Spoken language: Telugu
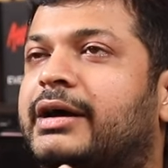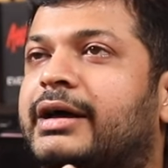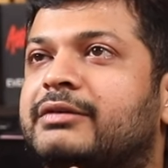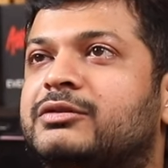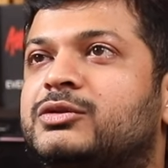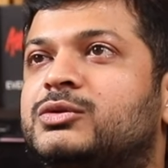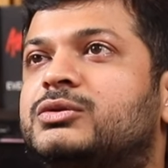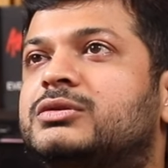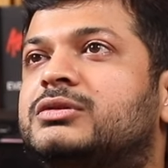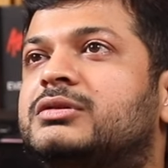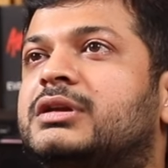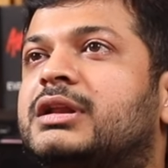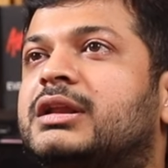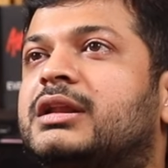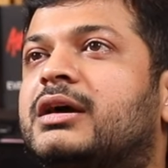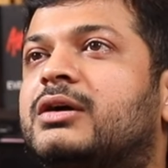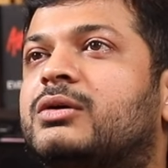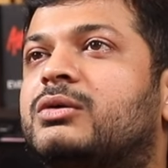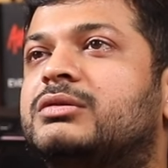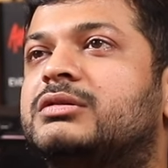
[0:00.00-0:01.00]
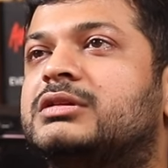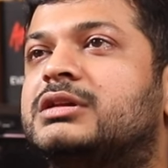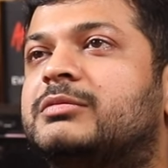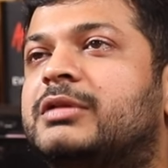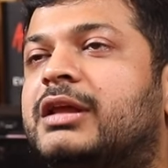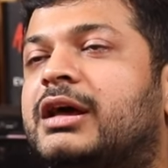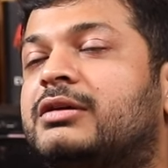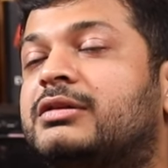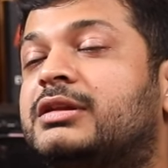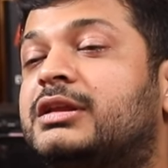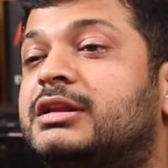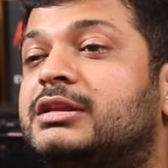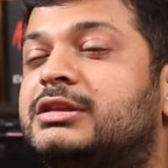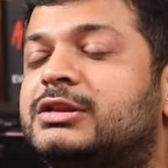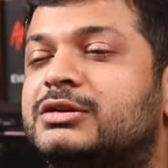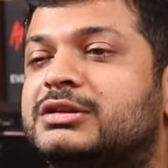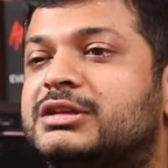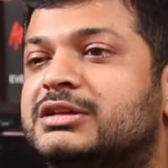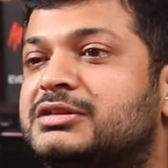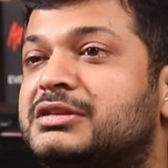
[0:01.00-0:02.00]
అది చూస్తుంటే నాకు కొంచెం లాగానే
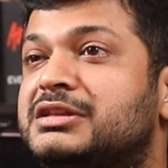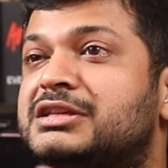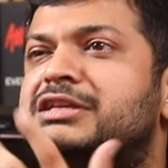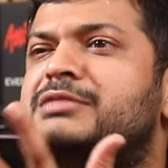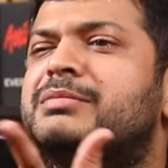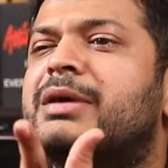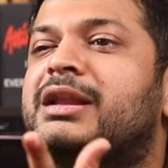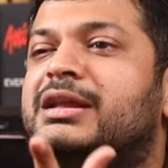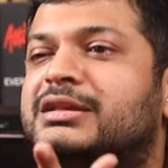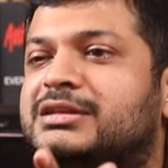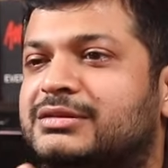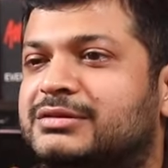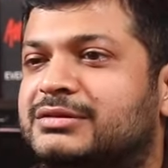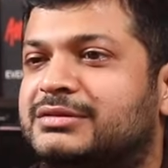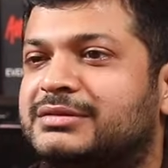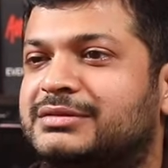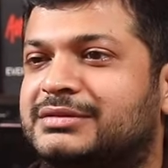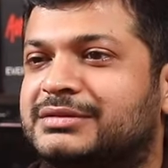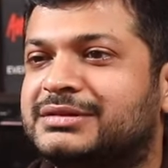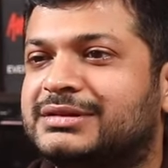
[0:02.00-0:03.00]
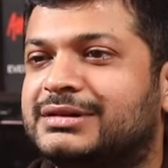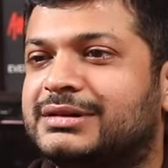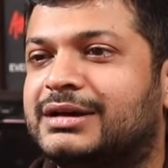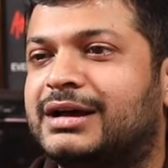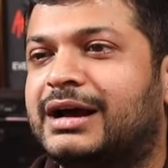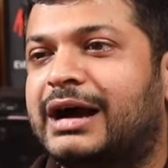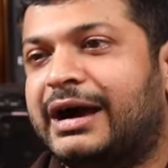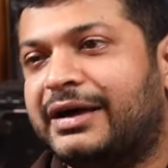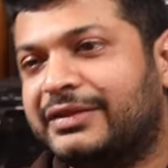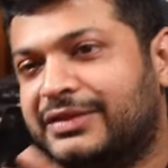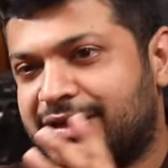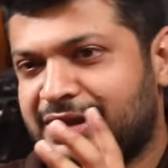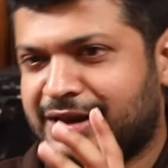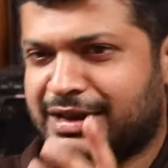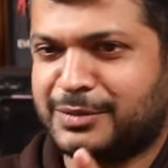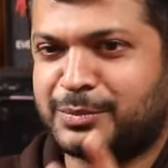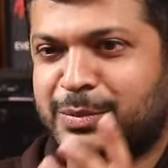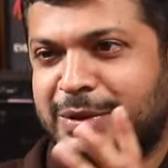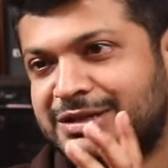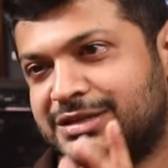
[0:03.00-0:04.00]
నిద్ర వచ్చేస్తుంది సినిమా నచ్చదు ఓకే అందుకని
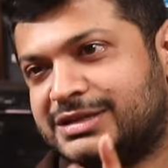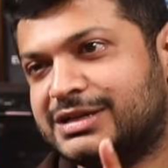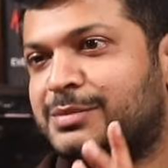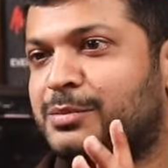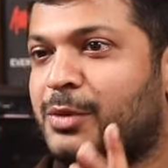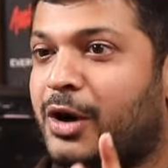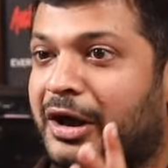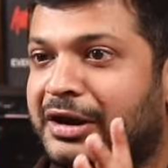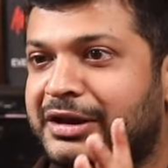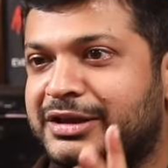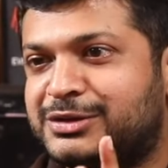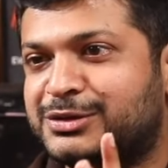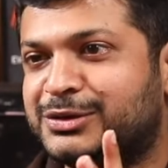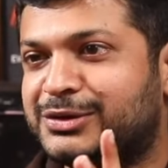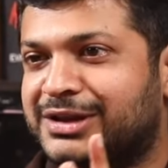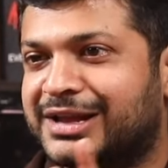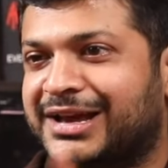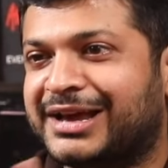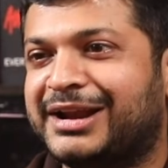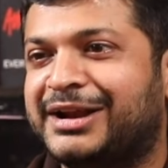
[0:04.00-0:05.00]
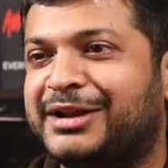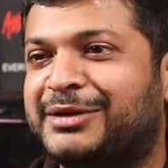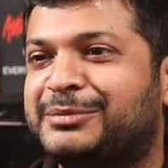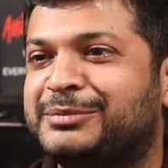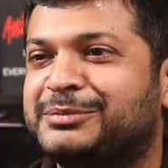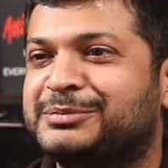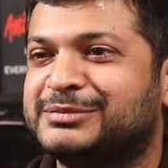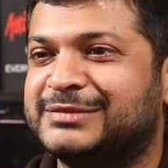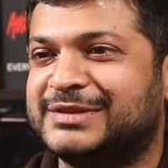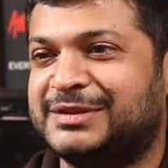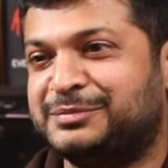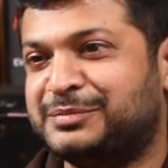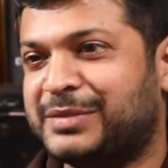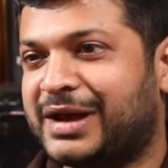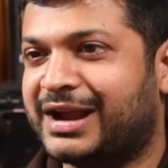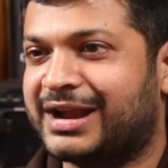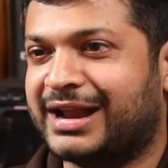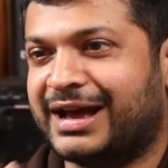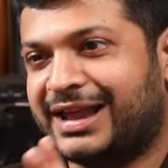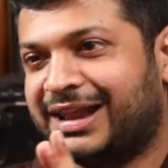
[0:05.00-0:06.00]
నాకు మంచిగా మార్నింగ్ షోలోకి వెళ్ళడం
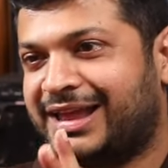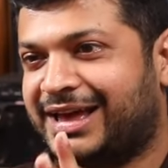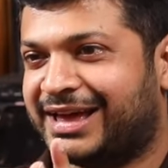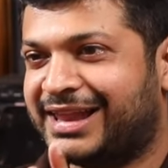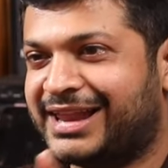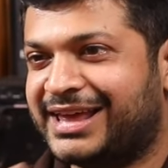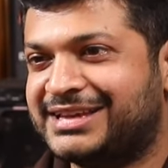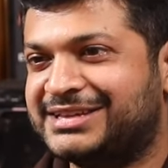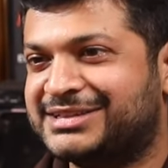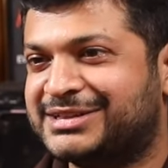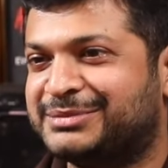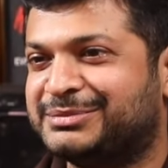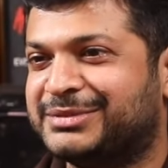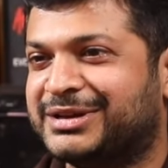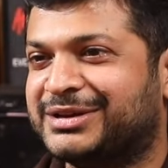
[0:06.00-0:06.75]
అలా అలా ఇష్టం